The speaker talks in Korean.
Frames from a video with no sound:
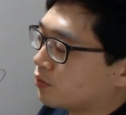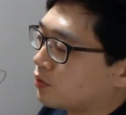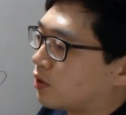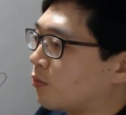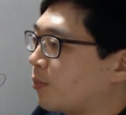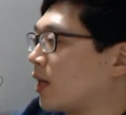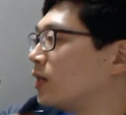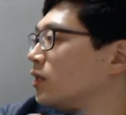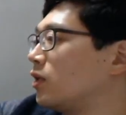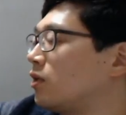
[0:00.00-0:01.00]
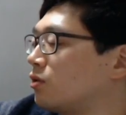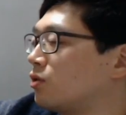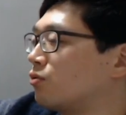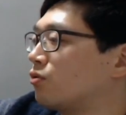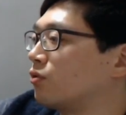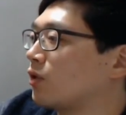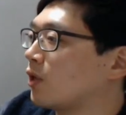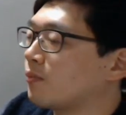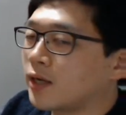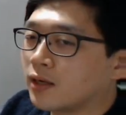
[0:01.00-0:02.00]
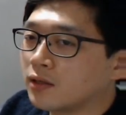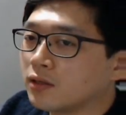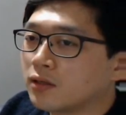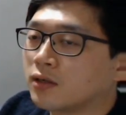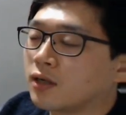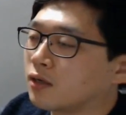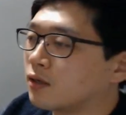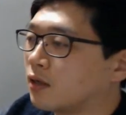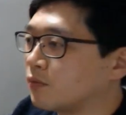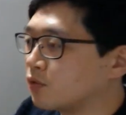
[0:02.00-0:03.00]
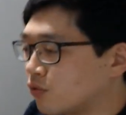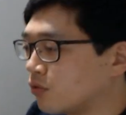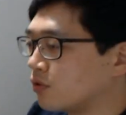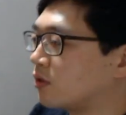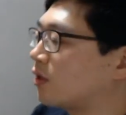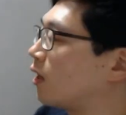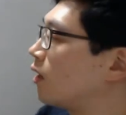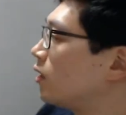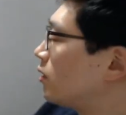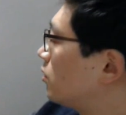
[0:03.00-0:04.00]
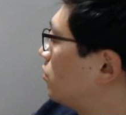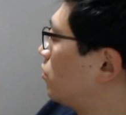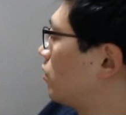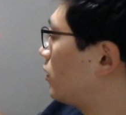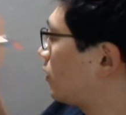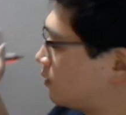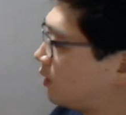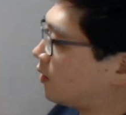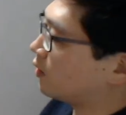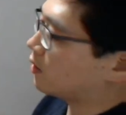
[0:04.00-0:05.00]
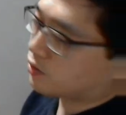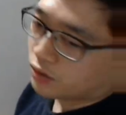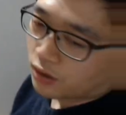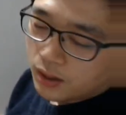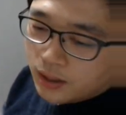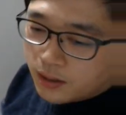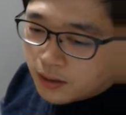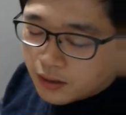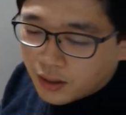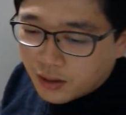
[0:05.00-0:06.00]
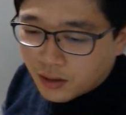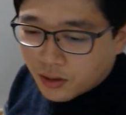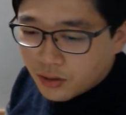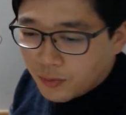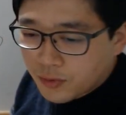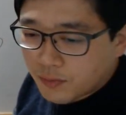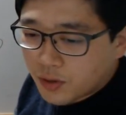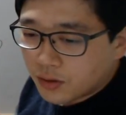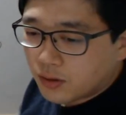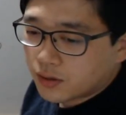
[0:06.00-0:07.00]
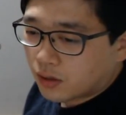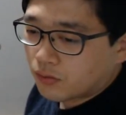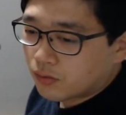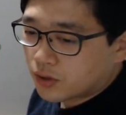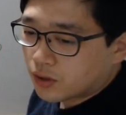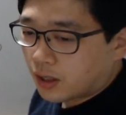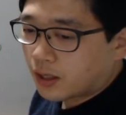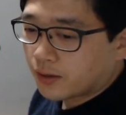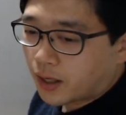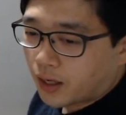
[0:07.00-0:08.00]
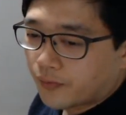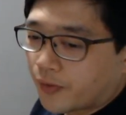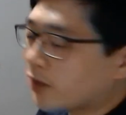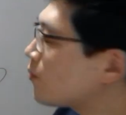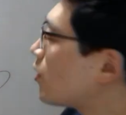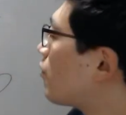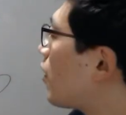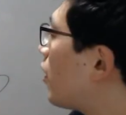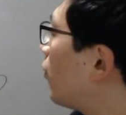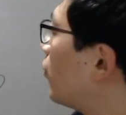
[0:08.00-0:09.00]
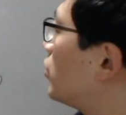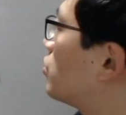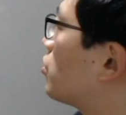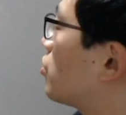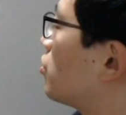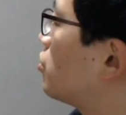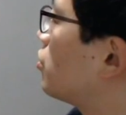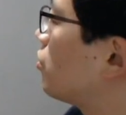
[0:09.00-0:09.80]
조절하고 배관이 길어질수록 냉매량이 늘어나거나 뭐 줄어들거나 그런 게 다 차이가 있겠죠. 근데 여기서 보시면 전열작용을 저하한다. 냉매와 오일이 섞였을